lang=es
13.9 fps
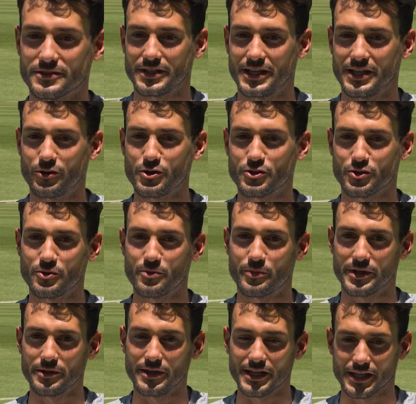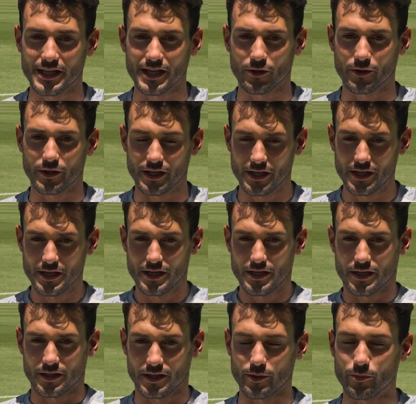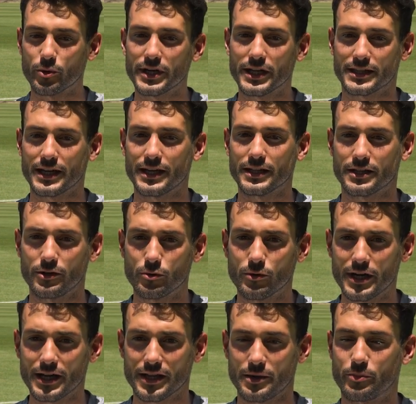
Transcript: Eh, hoy soy un privilegiado de, poder estar en este lugar,